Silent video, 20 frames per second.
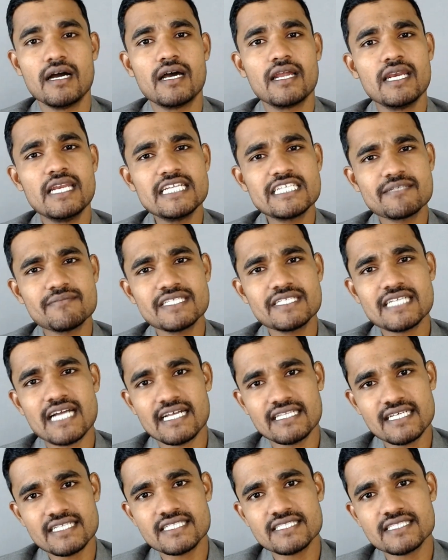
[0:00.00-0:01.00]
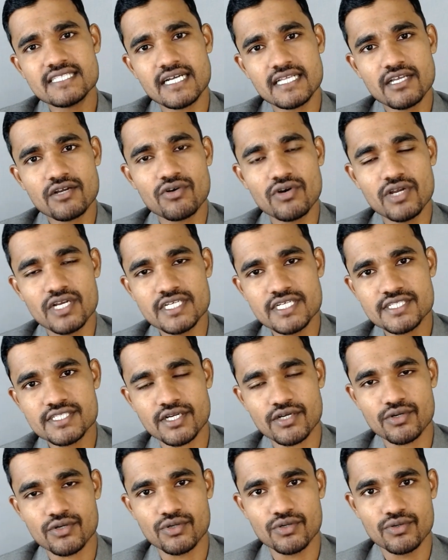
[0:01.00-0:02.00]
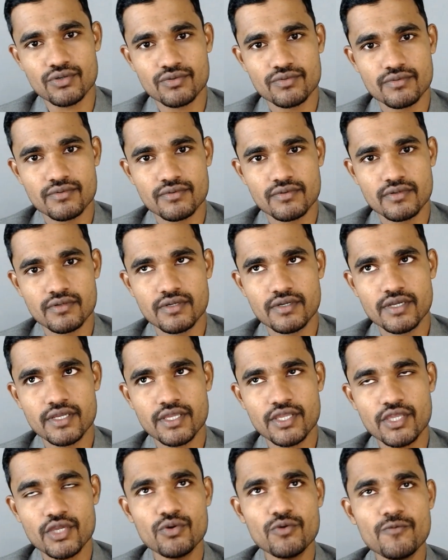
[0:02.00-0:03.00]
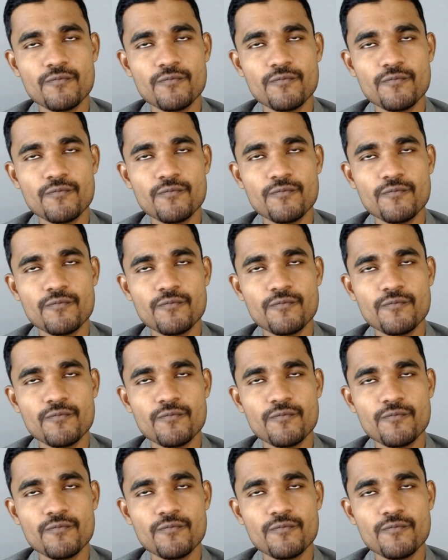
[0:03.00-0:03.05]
लिस्ट में ज़्यादा से ज़्यादा कॉलेजेस रखो क्यों